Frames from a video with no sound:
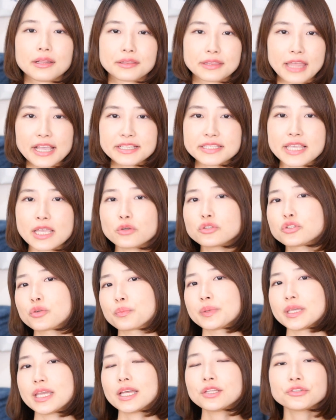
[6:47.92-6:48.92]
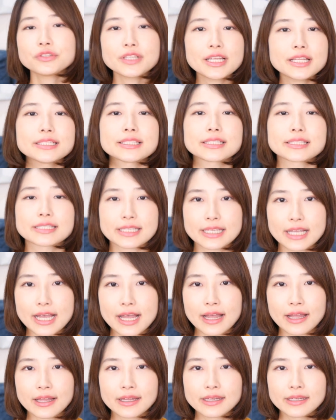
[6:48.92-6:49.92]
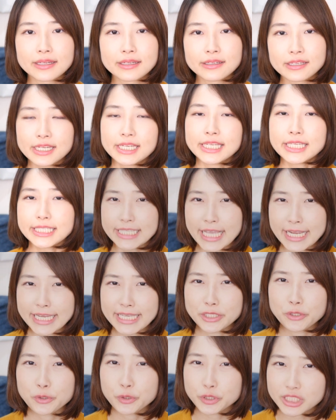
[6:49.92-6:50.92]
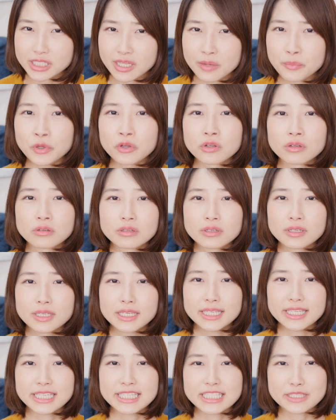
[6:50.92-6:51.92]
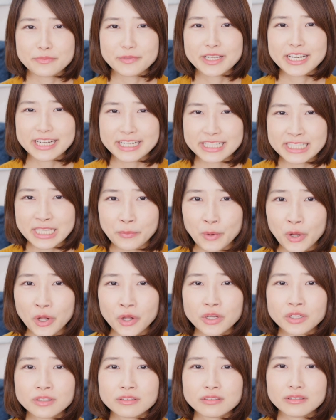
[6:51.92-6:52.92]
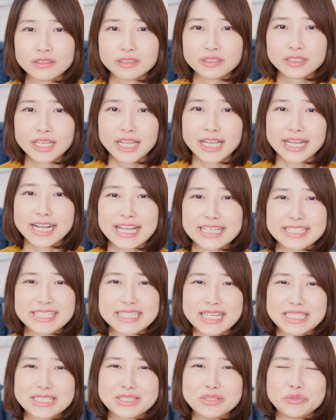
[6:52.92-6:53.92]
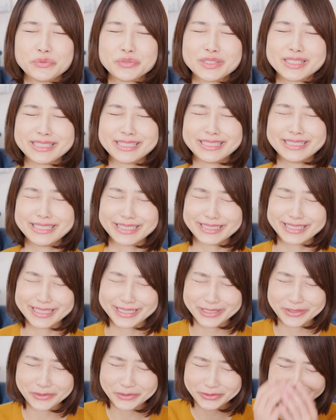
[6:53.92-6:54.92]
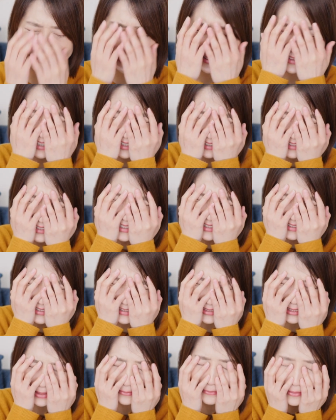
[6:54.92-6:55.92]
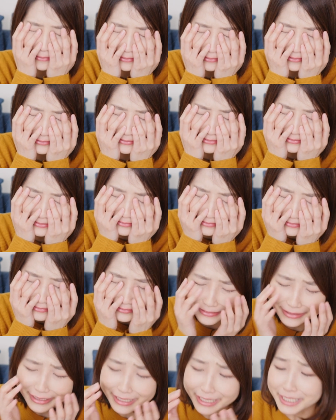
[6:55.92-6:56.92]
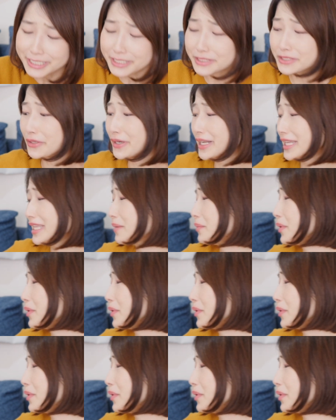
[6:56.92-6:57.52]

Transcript: 題材こそピアノなんですが、やけどをしてもいじめられても数々の不審な出来事を体験してもそれで